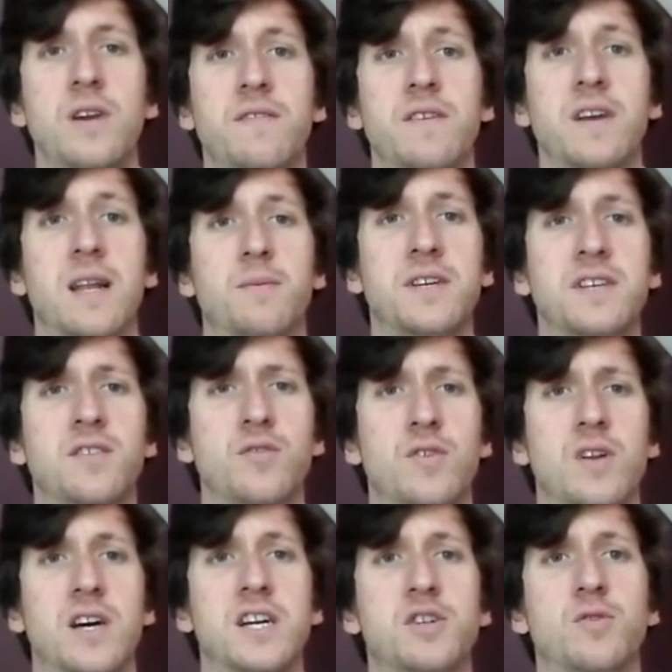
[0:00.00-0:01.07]
avec la présidente de
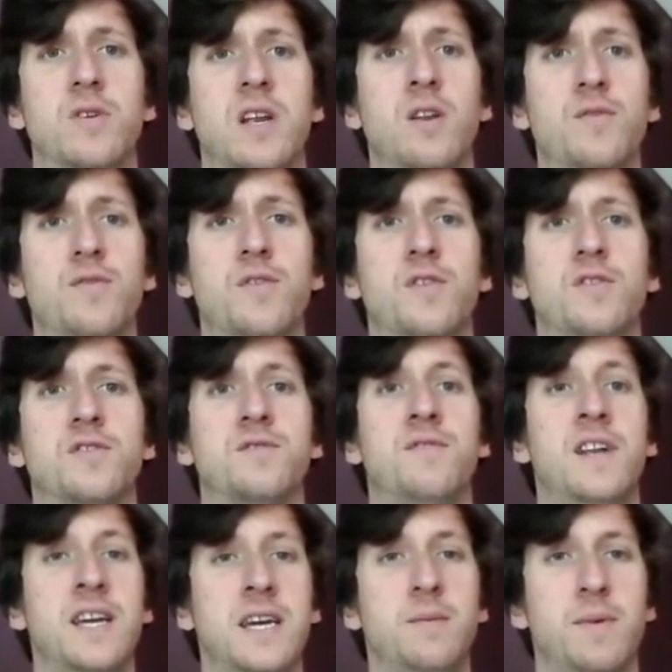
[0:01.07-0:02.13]
la région Île-de-France,
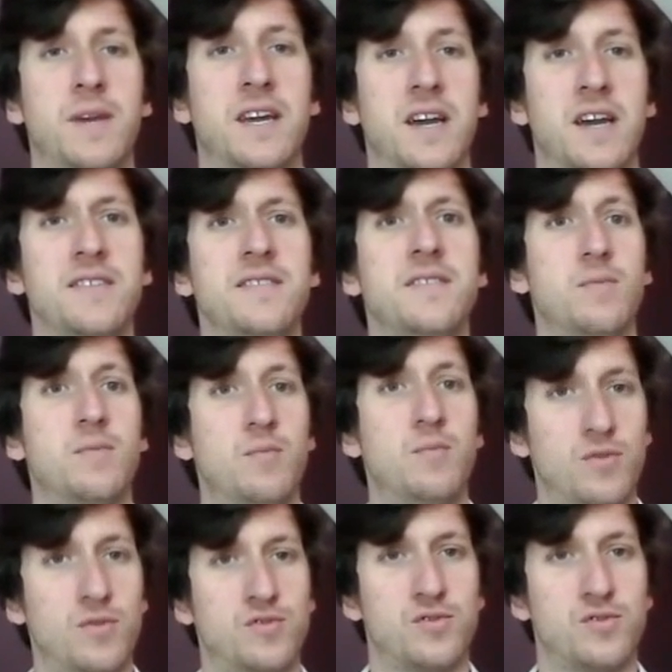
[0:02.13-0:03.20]
Valérie Pécresse.
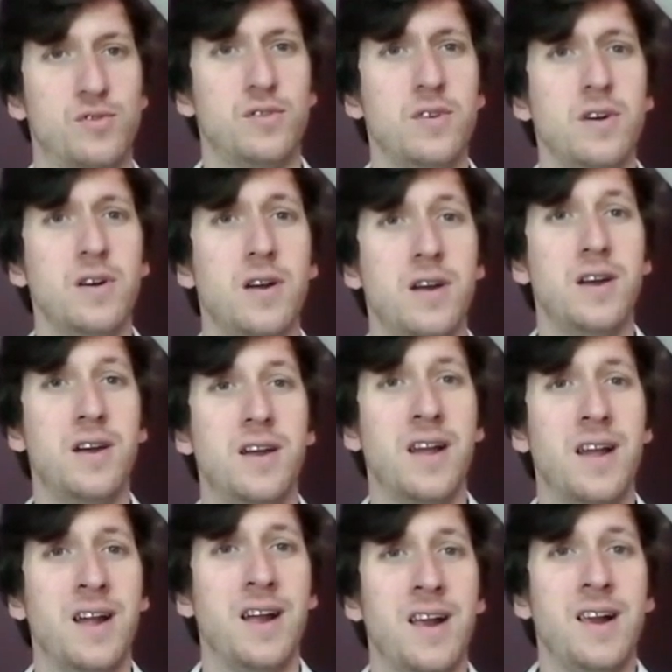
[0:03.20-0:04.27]
Bonjour.
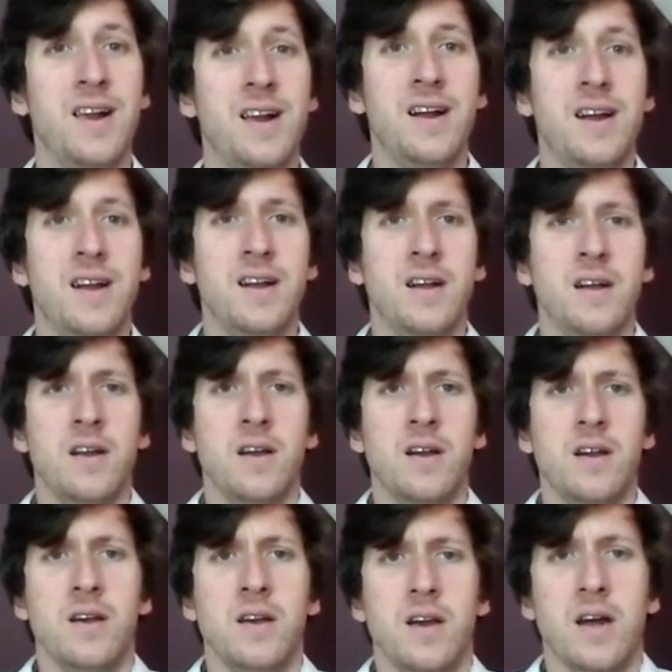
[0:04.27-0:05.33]
Bonjour.
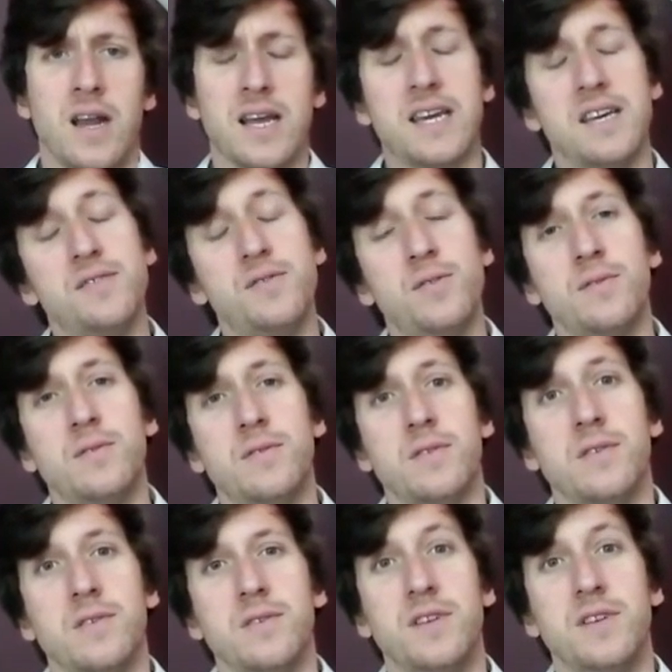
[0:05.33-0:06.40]
La question
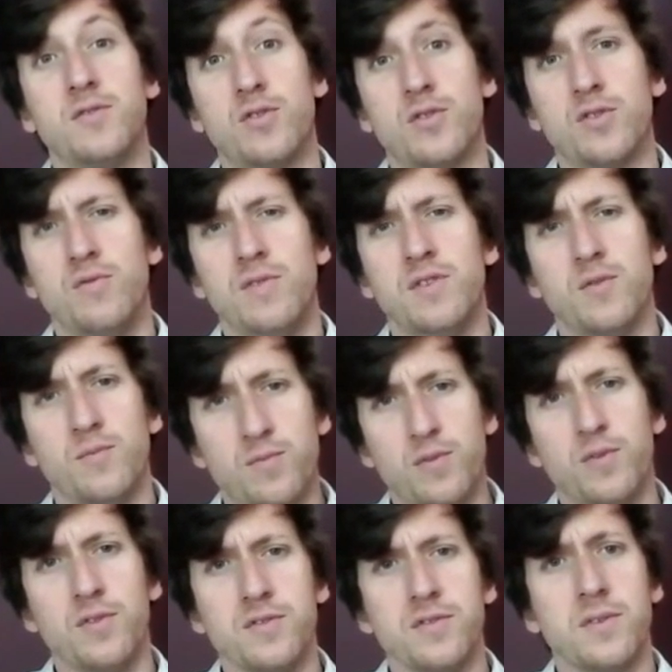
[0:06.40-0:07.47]
euh, dès aujourd'hui se
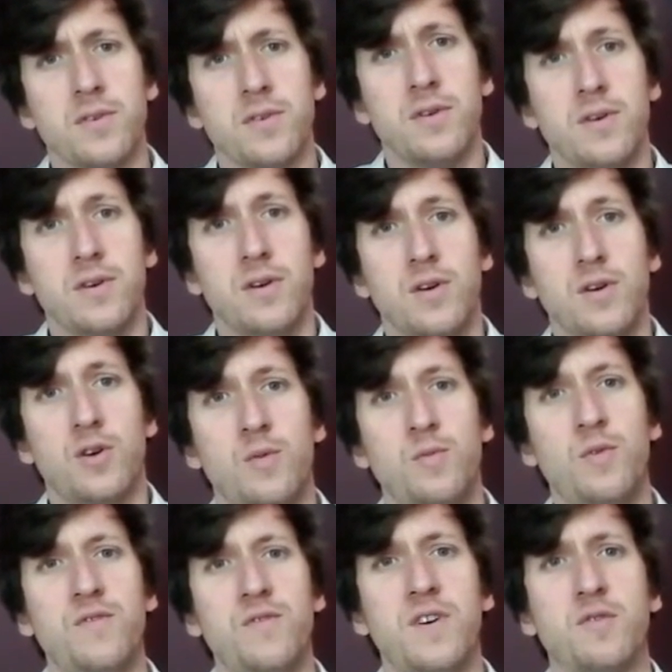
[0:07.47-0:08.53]
pose,
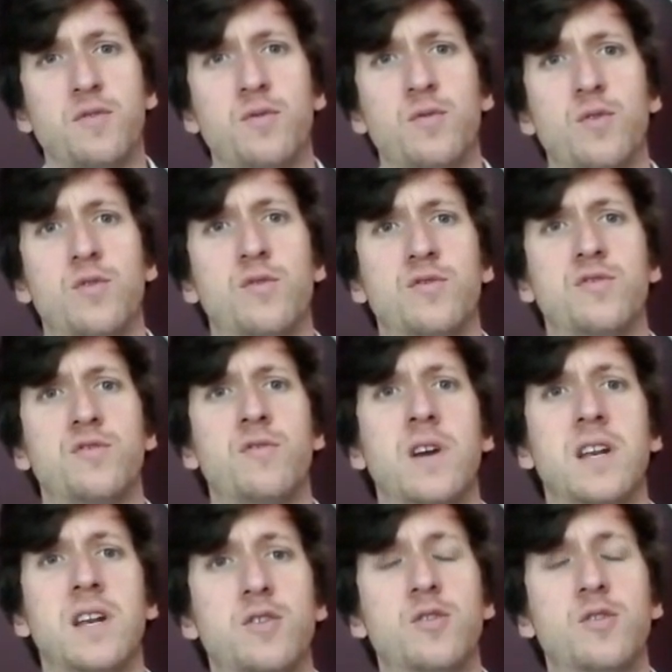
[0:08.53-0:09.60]
comment va-t-on reconstruire
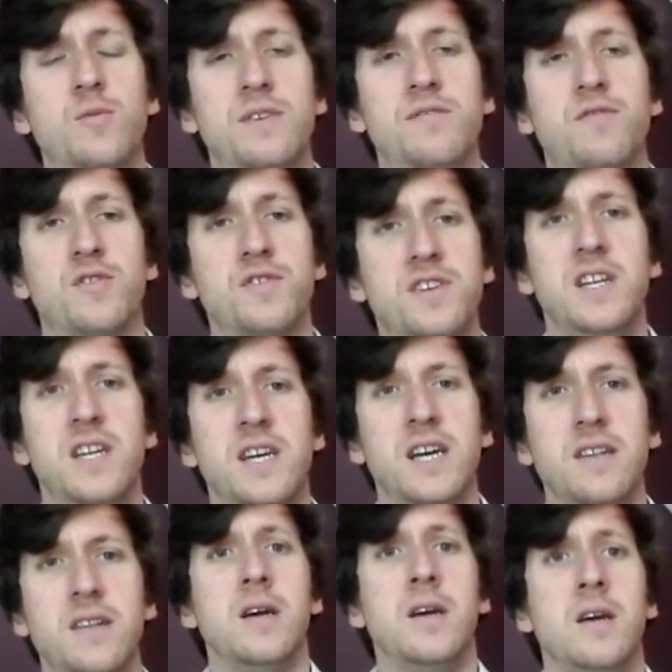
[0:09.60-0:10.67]
l'économie
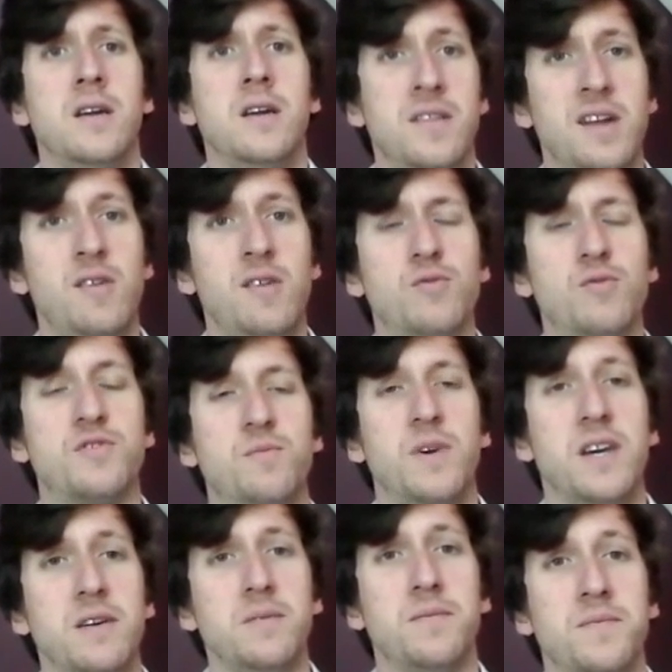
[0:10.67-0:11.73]
francilienne dès le 11 mai